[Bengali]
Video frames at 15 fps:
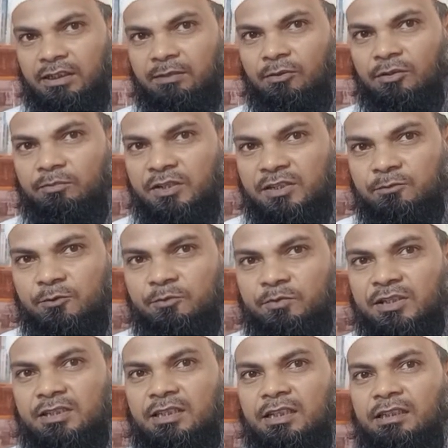এবং ফেসবুক পেজ
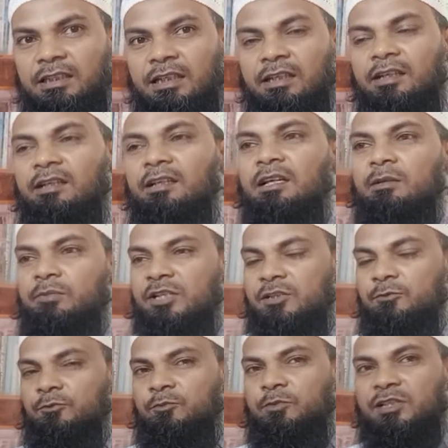থেকে দেখলে
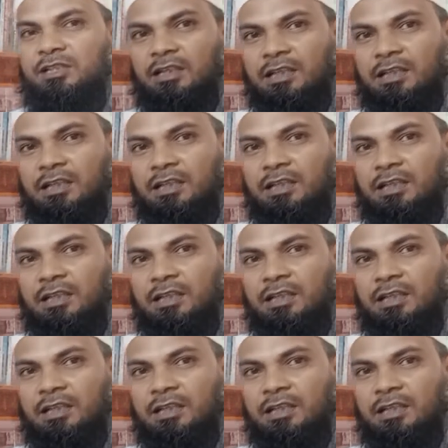ফেসবুক পেজটি